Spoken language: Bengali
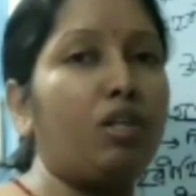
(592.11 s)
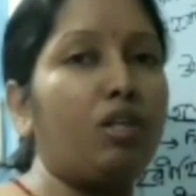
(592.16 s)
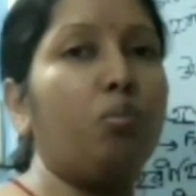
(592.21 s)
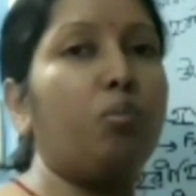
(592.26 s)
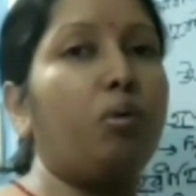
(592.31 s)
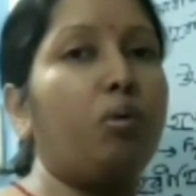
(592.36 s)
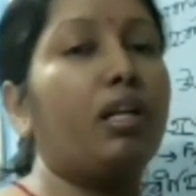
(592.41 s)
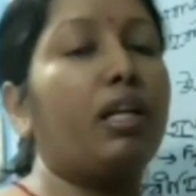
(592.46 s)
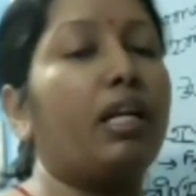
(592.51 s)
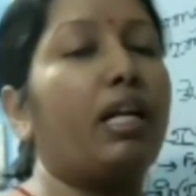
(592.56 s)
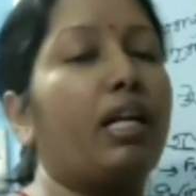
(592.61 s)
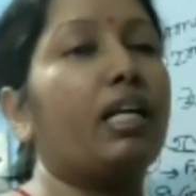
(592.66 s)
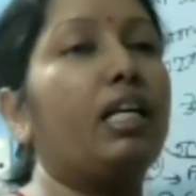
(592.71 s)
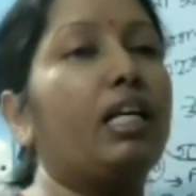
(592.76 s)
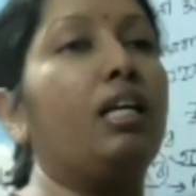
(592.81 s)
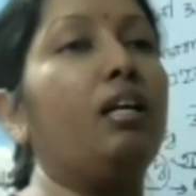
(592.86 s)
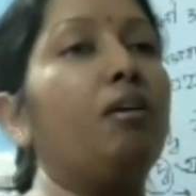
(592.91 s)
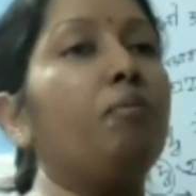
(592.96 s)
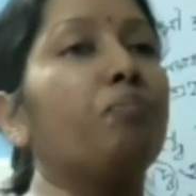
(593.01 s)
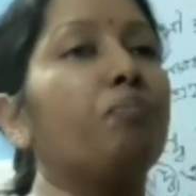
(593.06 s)
সমাসে
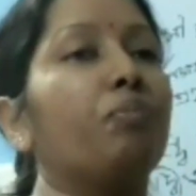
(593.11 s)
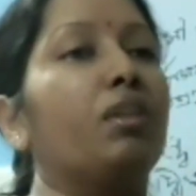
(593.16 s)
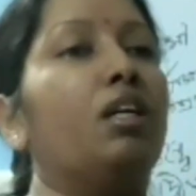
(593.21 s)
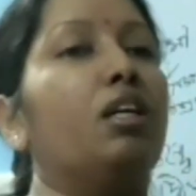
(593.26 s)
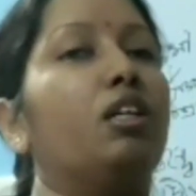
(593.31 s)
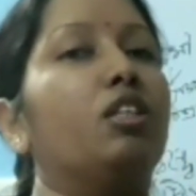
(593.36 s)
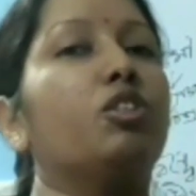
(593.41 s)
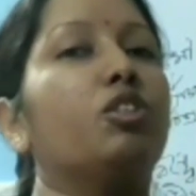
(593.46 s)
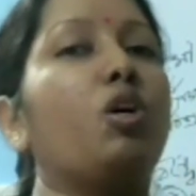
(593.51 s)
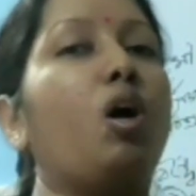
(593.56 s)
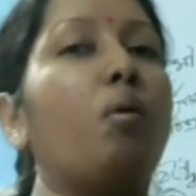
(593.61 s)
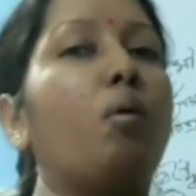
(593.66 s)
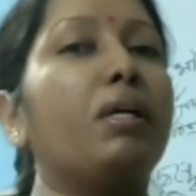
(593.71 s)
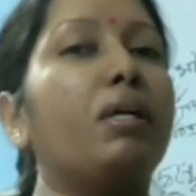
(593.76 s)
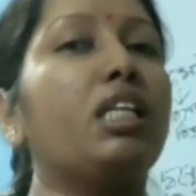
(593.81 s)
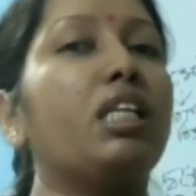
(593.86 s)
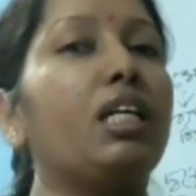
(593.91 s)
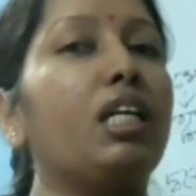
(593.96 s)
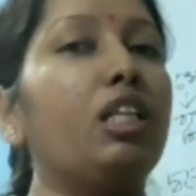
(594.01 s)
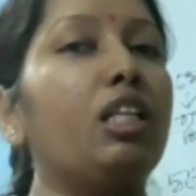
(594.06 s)
কিন্তু কখনো
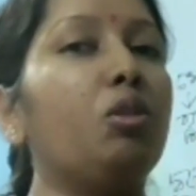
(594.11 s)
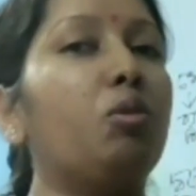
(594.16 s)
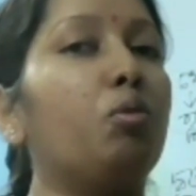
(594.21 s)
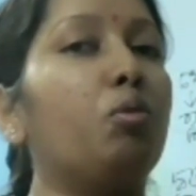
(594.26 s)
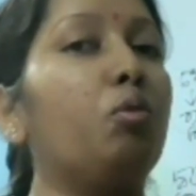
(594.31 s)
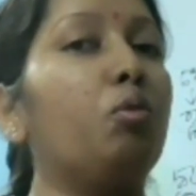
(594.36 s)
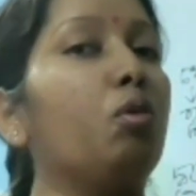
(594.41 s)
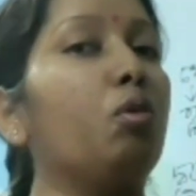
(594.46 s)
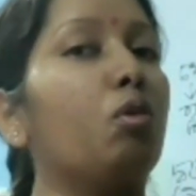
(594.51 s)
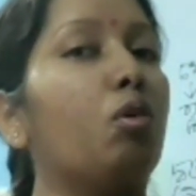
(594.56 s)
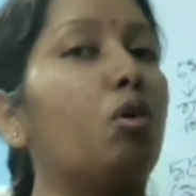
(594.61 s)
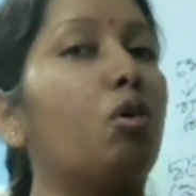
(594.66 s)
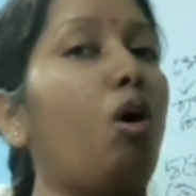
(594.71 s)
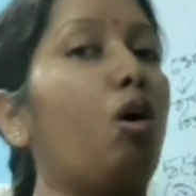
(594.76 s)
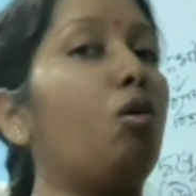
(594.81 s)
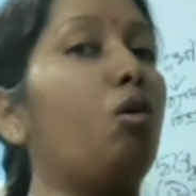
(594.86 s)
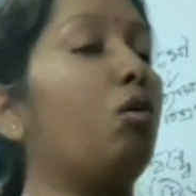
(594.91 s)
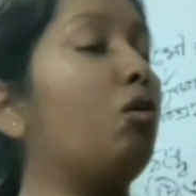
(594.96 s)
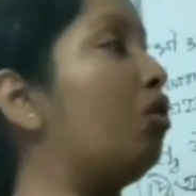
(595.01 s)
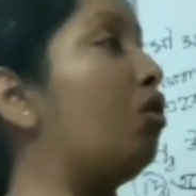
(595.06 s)
কখনো পূর্বপদ
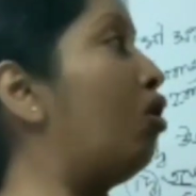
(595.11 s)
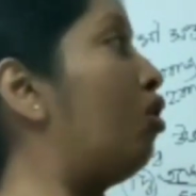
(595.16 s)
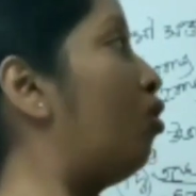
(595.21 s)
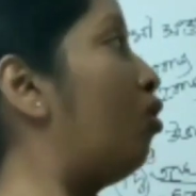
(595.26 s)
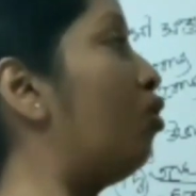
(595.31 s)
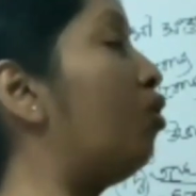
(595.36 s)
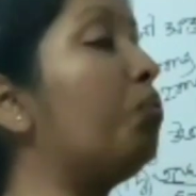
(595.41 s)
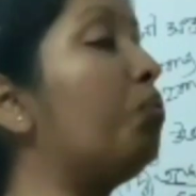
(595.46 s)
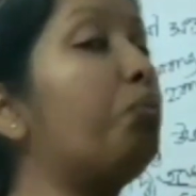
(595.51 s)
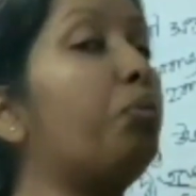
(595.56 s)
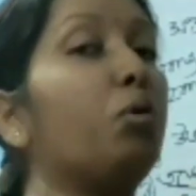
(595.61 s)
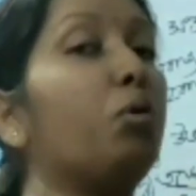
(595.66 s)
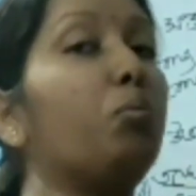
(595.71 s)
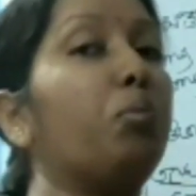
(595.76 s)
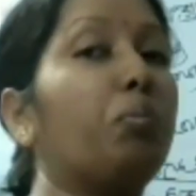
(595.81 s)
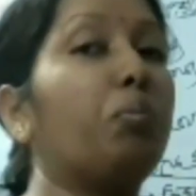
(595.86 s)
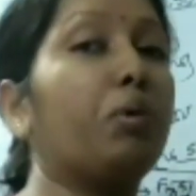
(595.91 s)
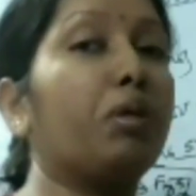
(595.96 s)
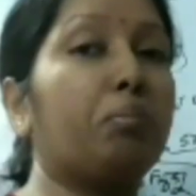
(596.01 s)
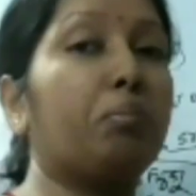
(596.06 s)
প্রাধান্য পায়
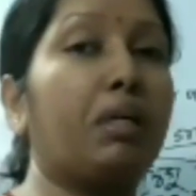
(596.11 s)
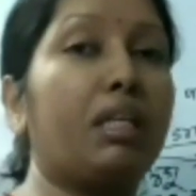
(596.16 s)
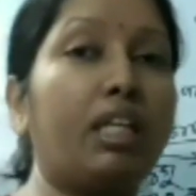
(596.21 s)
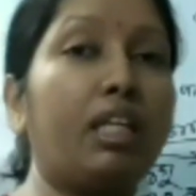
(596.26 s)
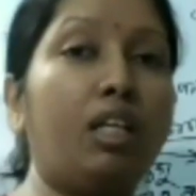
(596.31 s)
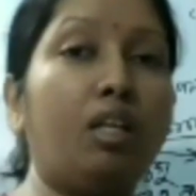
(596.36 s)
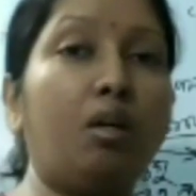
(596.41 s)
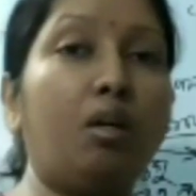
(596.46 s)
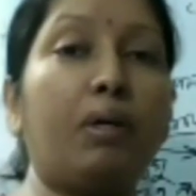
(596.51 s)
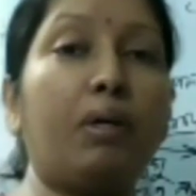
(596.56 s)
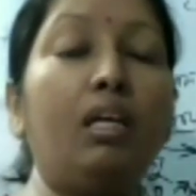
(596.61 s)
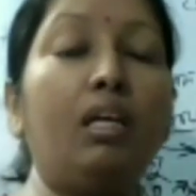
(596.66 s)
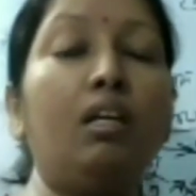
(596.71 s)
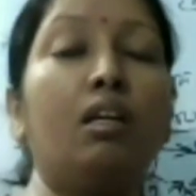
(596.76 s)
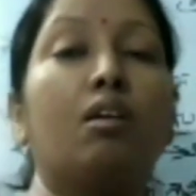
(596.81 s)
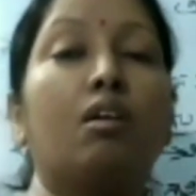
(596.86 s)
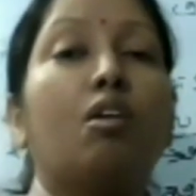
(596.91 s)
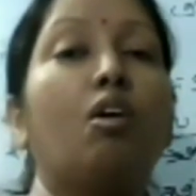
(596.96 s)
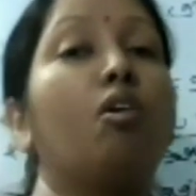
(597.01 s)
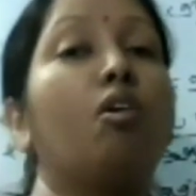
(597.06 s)
কখনো পরপদ
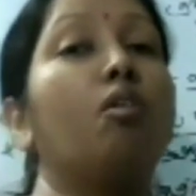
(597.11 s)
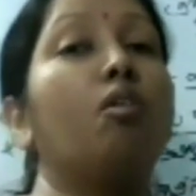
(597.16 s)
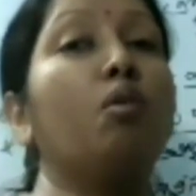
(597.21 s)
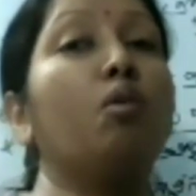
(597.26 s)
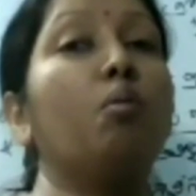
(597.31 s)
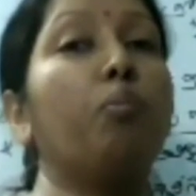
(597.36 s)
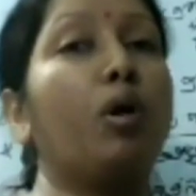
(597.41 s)
প্রাধান্য পায়